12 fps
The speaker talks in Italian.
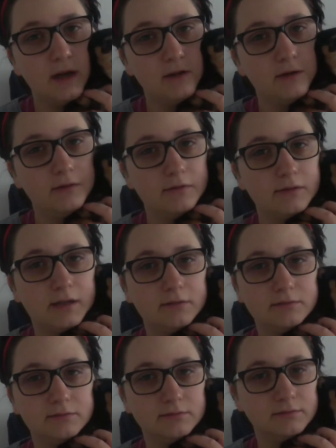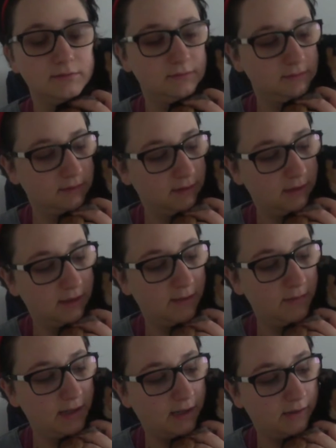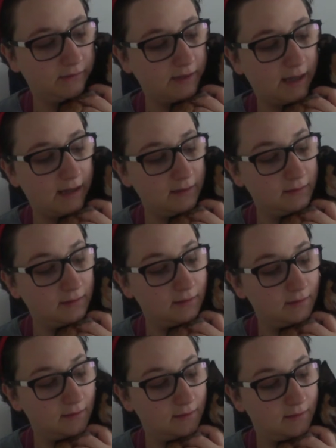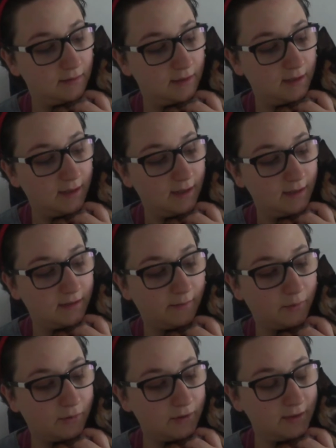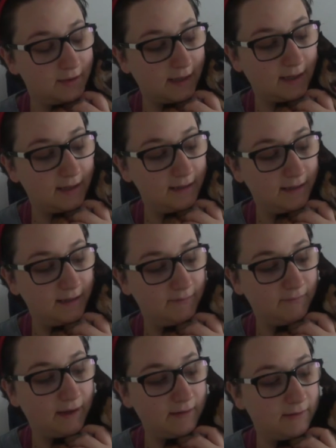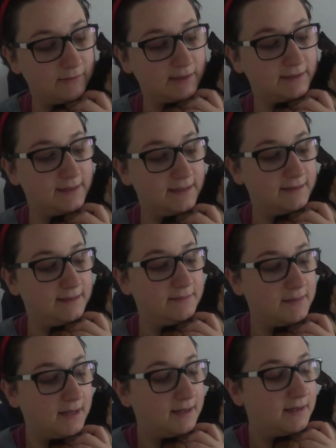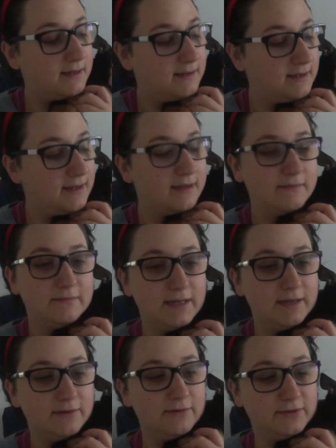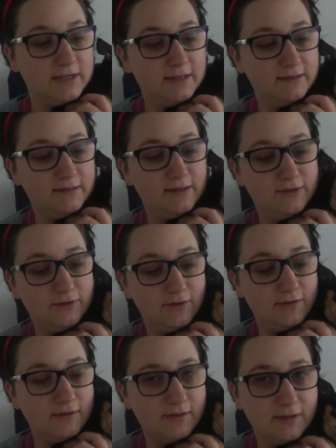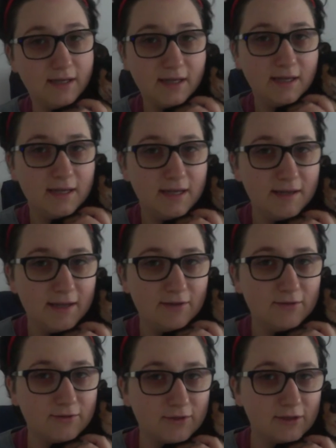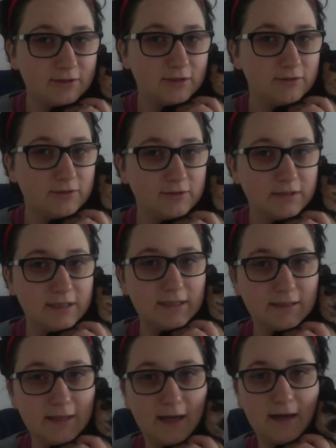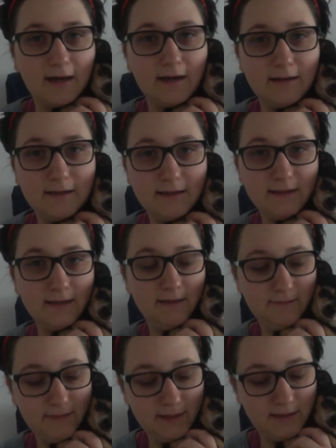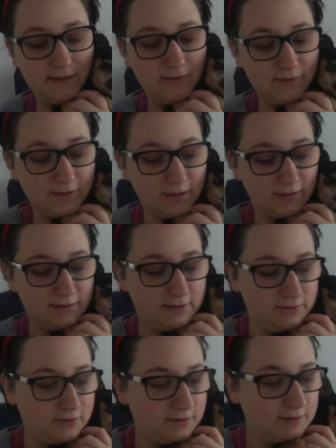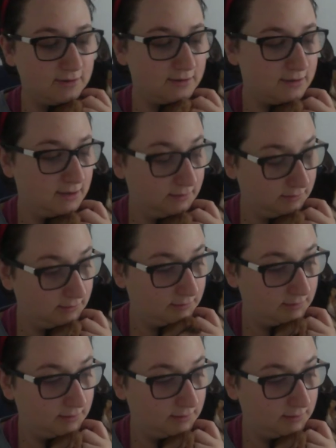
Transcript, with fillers: Allora, che mi raccontate? Tra poco Natale, manca una settimana, meno sette giorni, meno sette giorni è Natale, meno sette giorni.